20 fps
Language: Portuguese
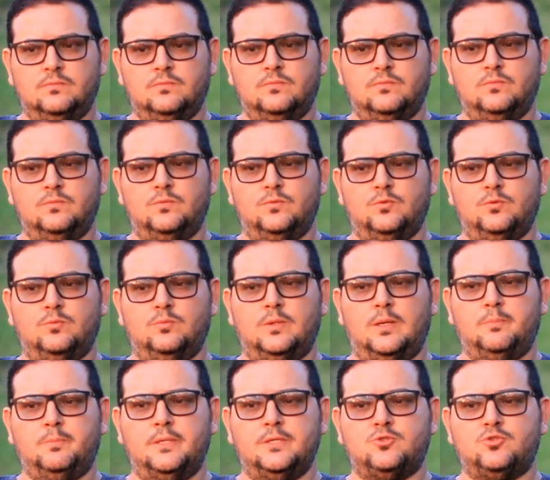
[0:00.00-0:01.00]

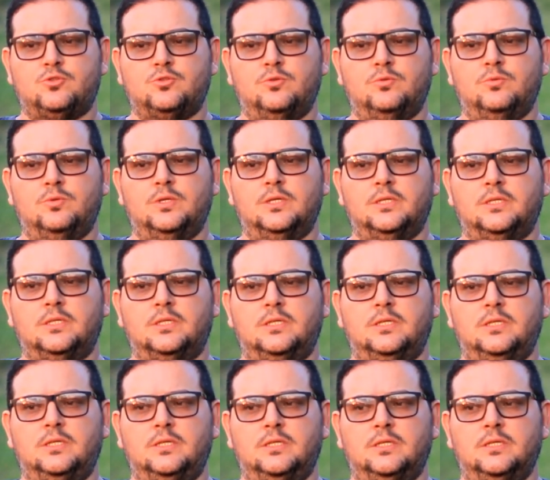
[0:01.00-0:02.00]
numa pessoa
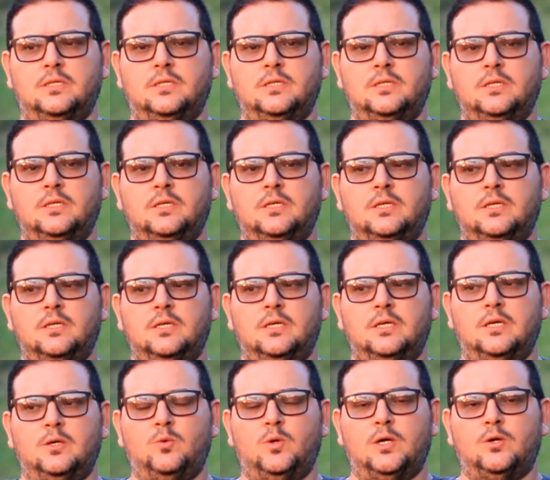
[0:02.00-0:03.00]
que
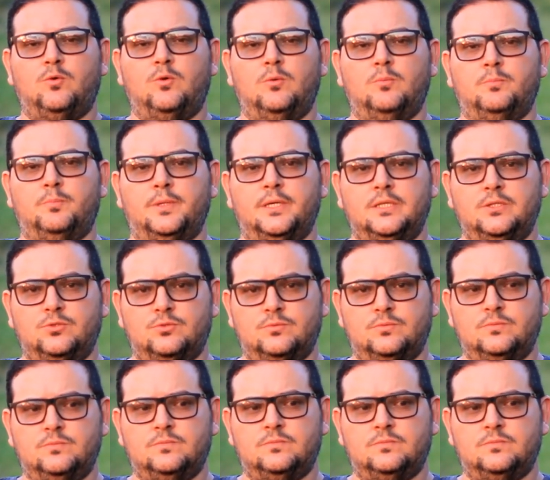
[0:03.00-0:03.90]
eu acompanho,